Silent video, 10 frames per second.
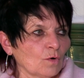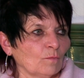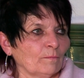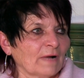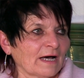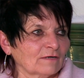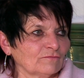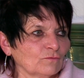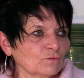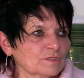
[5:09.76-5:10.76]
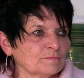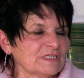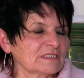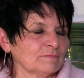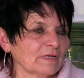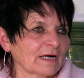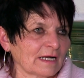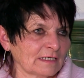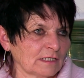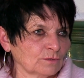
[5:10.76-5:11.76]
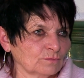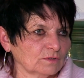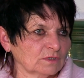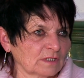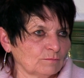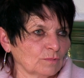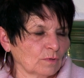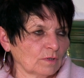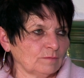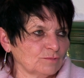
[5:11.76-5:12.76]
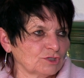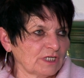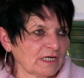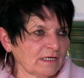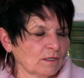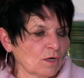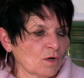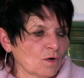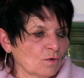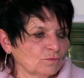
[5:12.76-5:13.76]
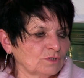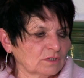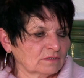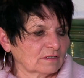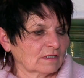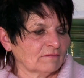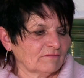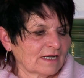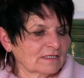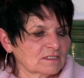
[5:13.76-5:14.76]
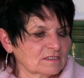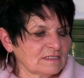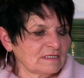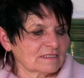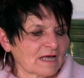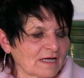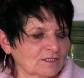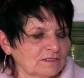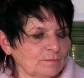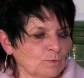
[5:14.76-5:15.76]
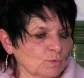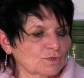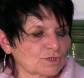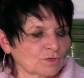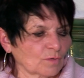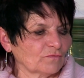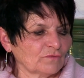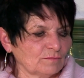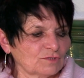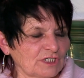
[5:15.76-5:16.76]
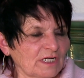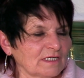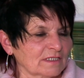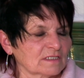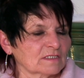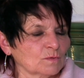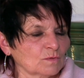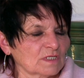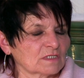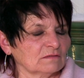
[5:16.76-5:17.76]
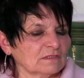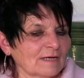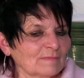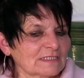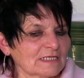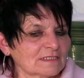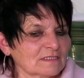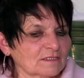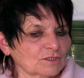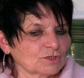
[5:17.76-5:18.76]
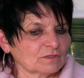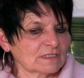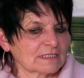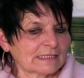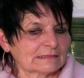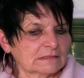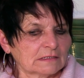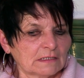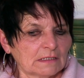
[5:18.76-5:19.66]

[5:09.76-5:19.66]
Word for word: und barfuß bis Meran herunter im, im Schnee. Und äh, da waren, sie sah die Blutstropfen im Schnee ihres Sohnes und damals hat sie sich schon gesagt,